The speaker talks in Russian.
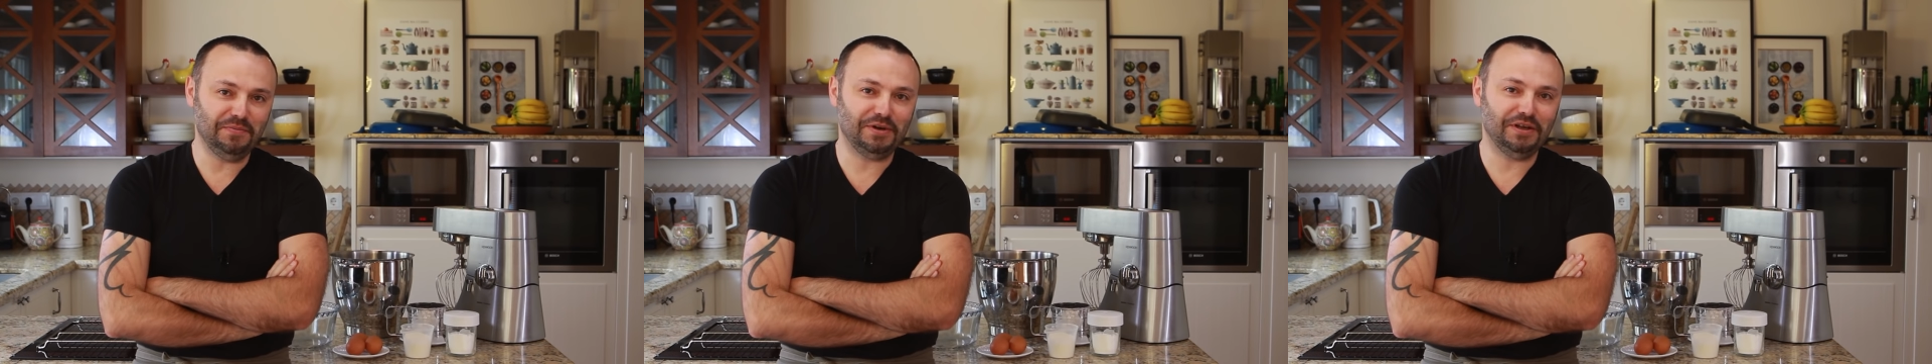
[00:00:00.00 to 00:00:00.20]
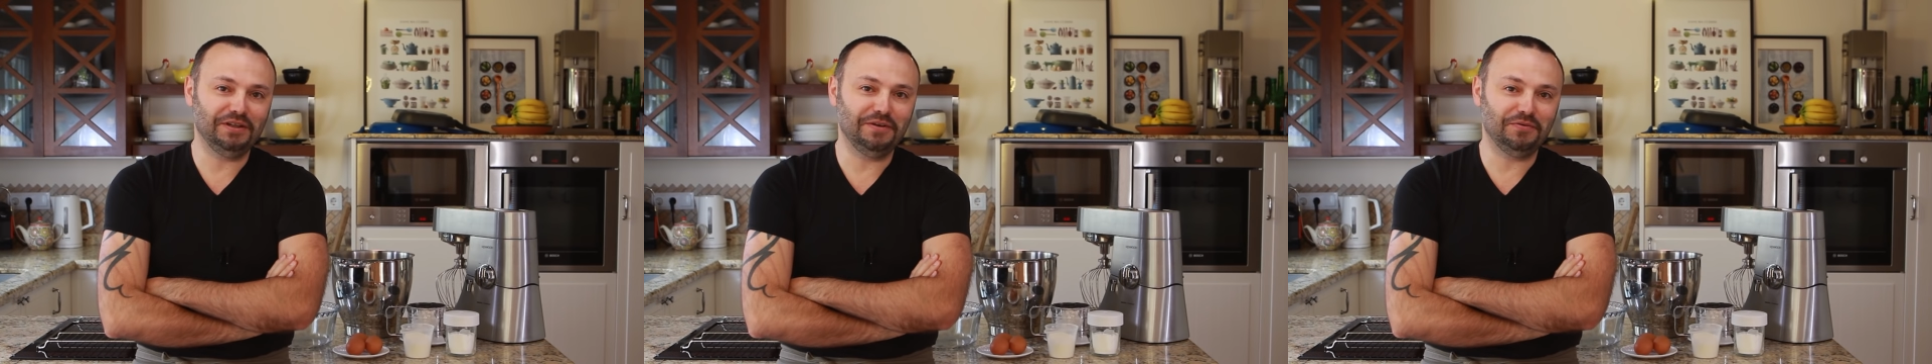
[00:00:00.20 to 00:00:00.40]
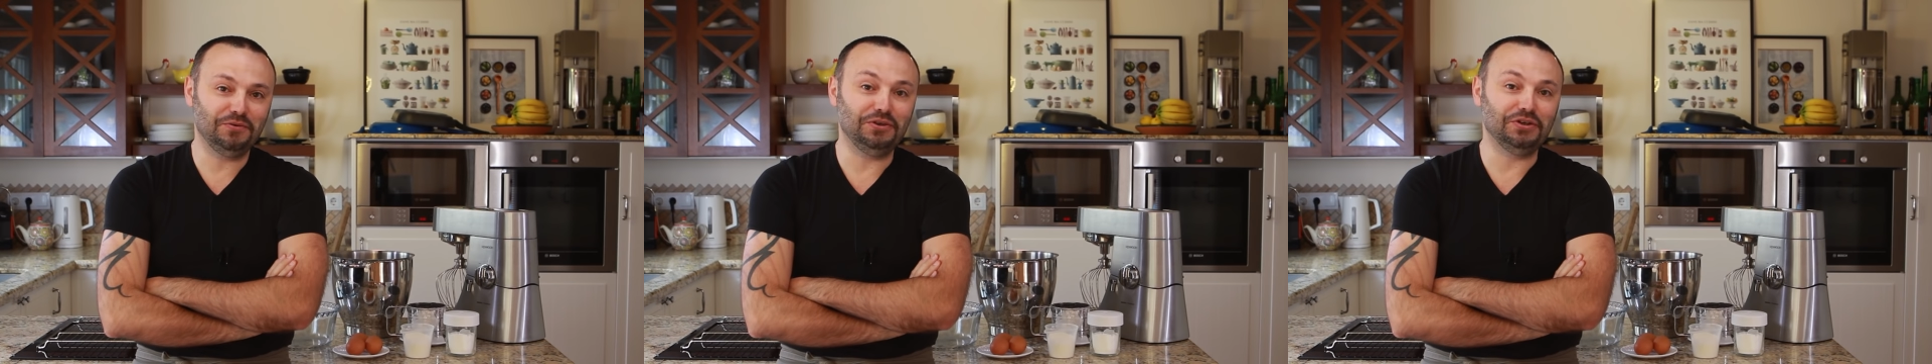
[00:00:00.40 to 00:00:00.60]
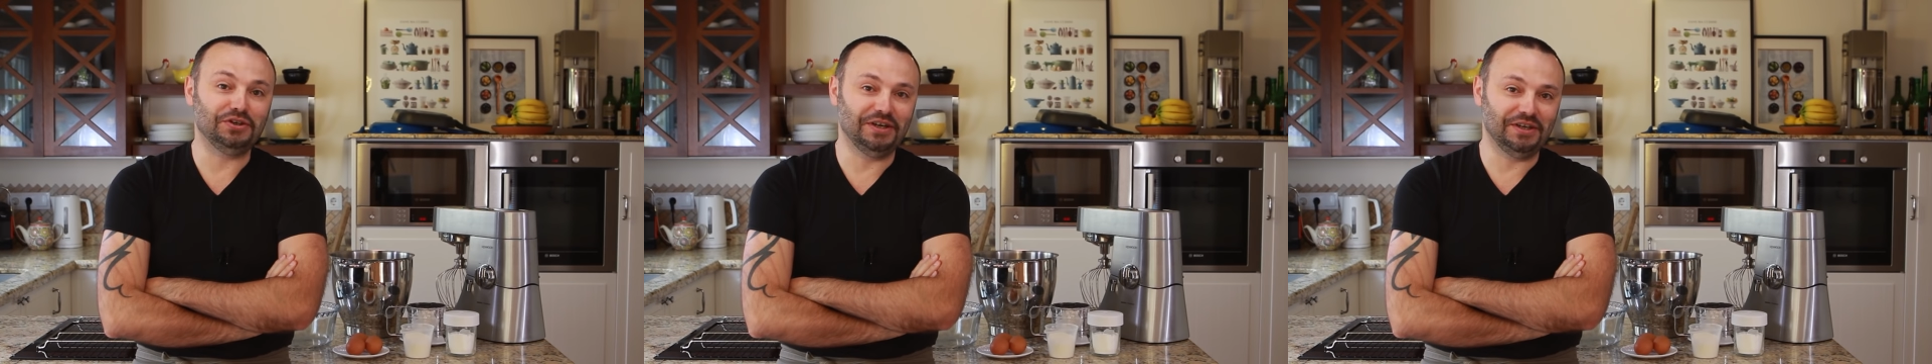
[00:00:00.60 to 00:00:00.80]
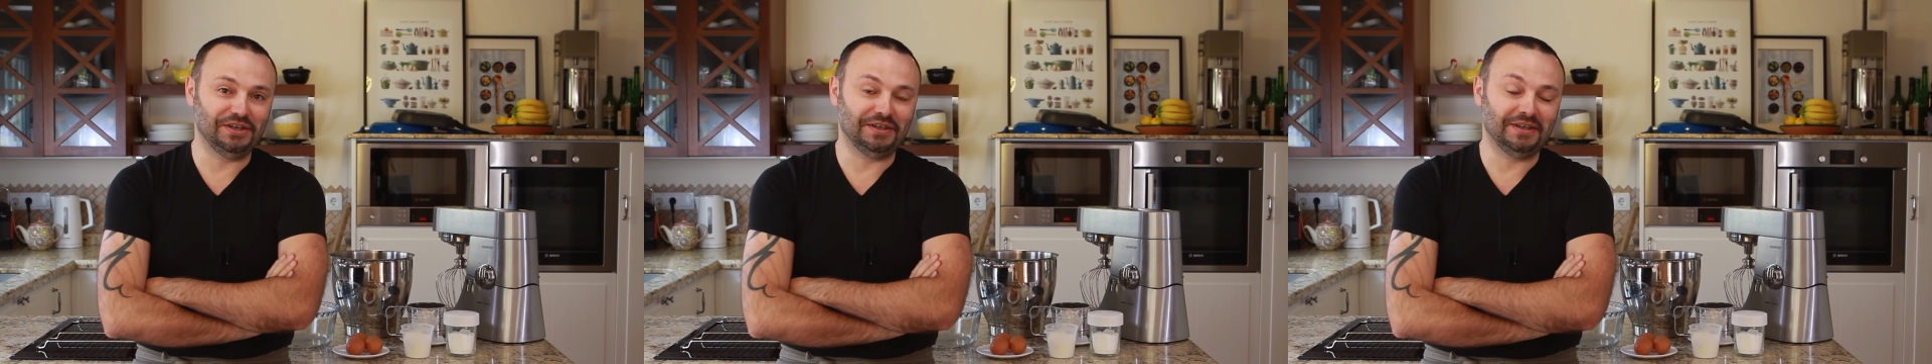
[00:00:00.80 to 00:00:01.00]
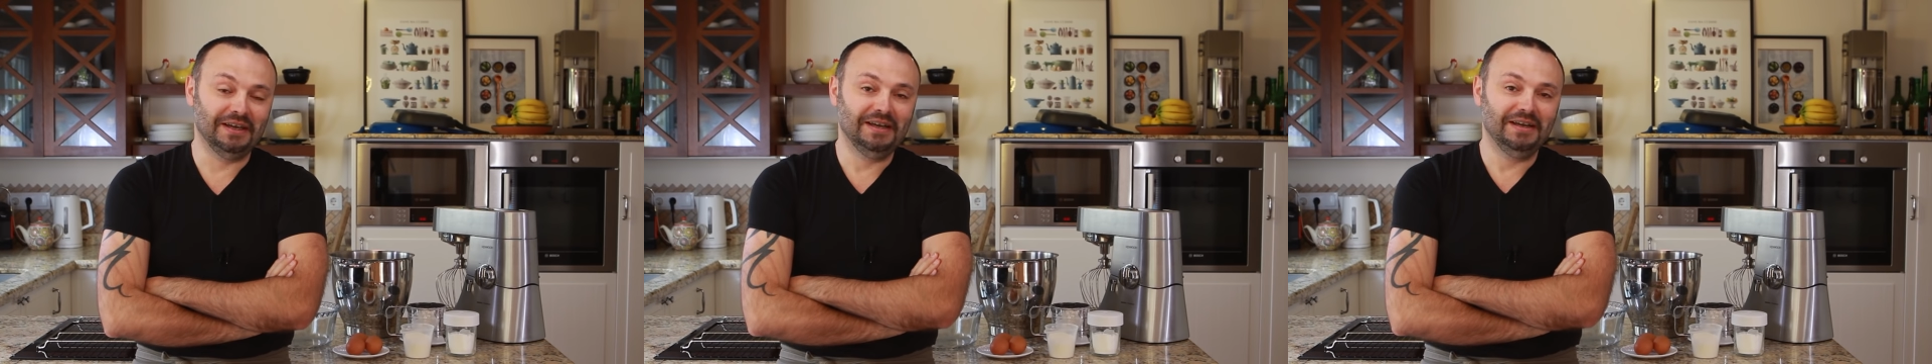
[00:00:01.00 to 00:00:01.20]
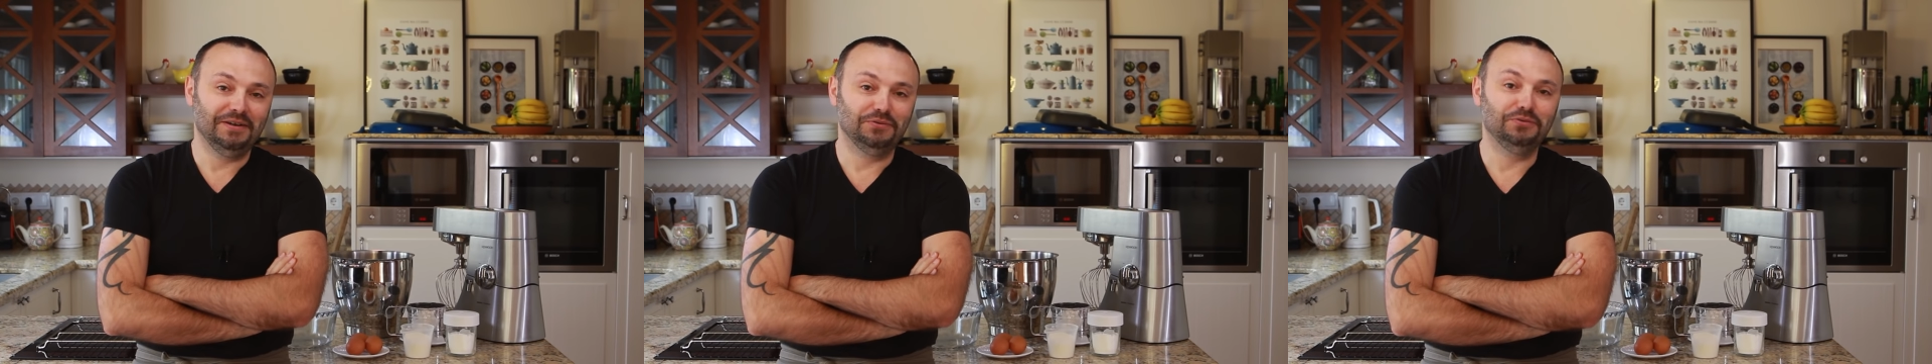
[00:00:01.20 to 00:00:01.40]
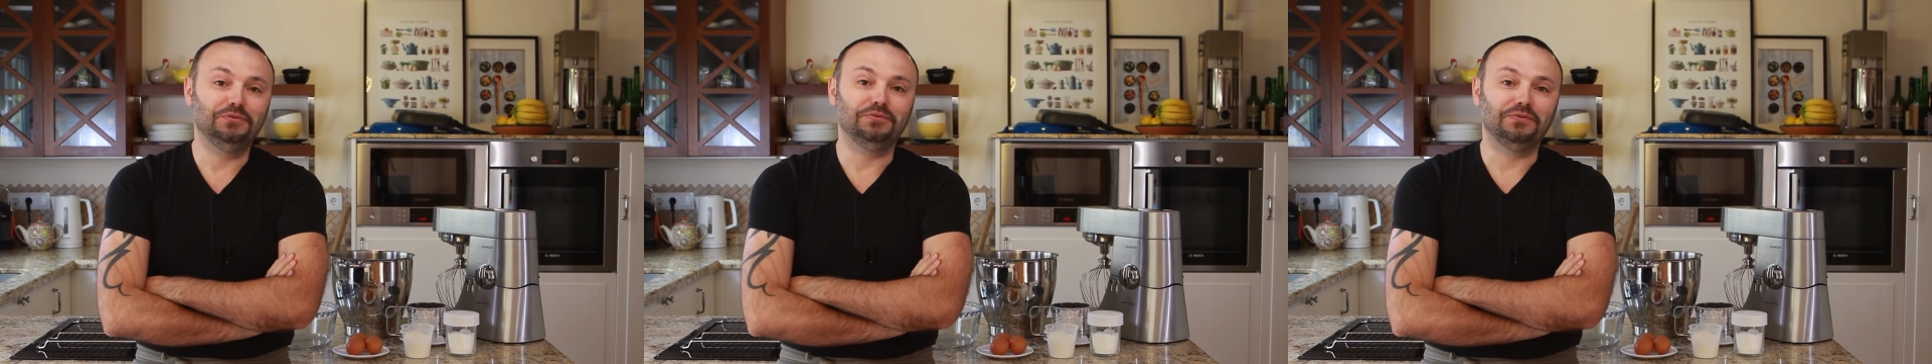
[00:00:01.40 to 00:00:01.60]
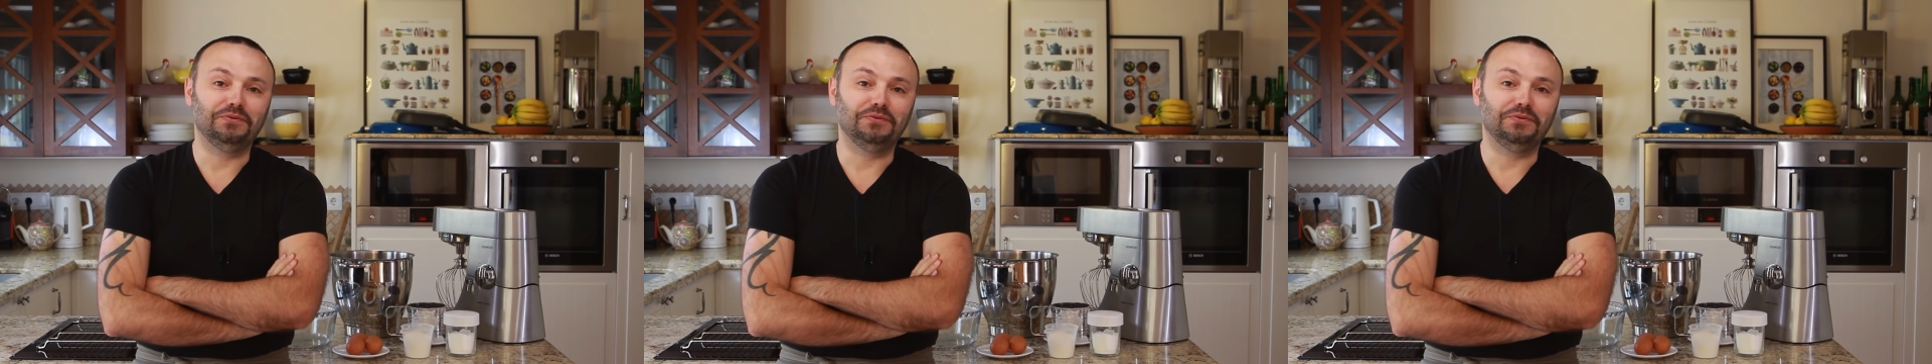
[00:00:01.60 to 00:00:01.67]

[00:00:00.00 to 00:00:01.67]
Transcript: не брал я в руки шашек. Ну,